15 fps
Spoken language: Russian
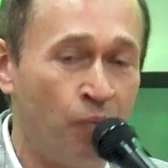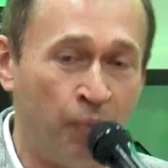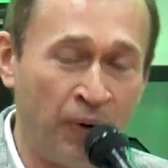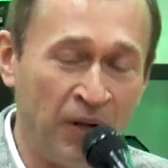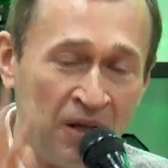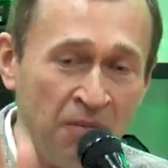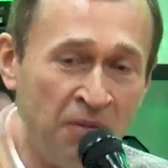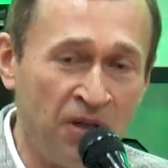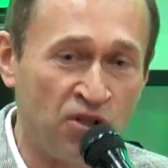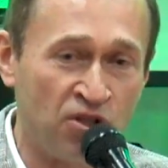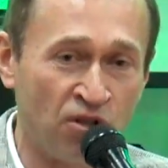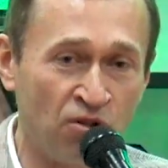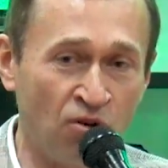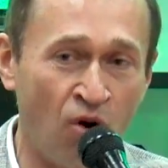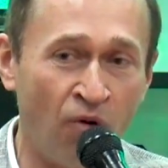
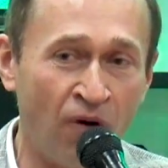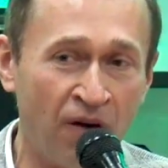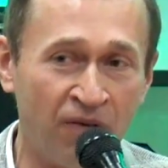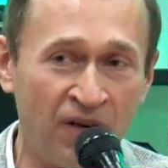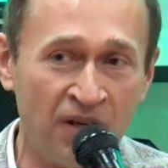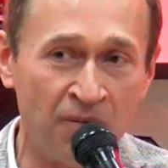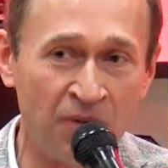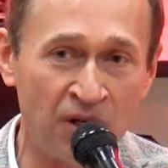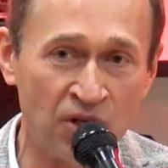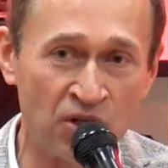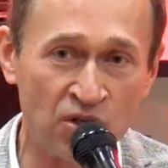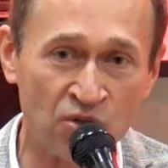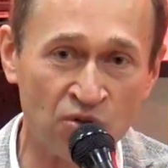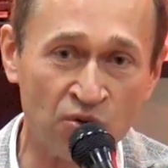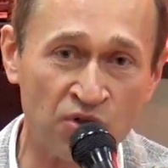Примите новое во имя
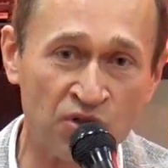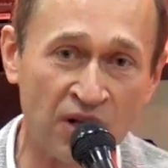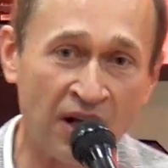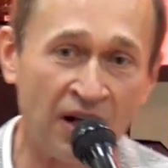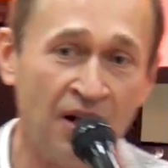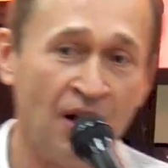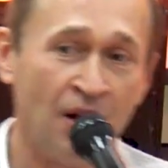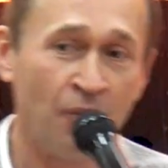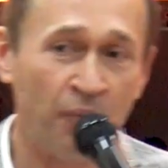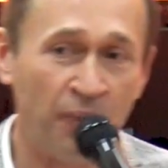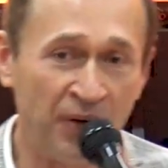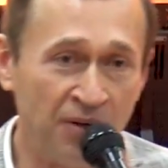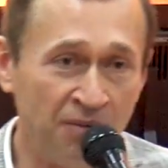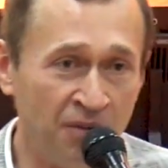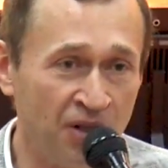Иисуса.
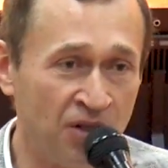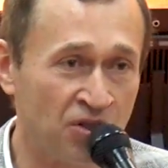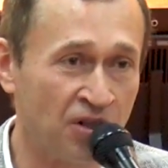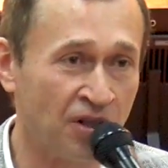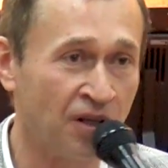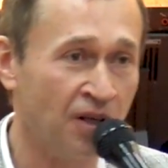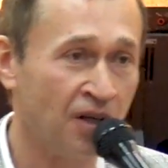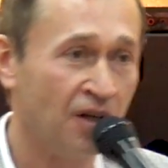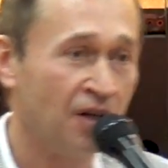Примите.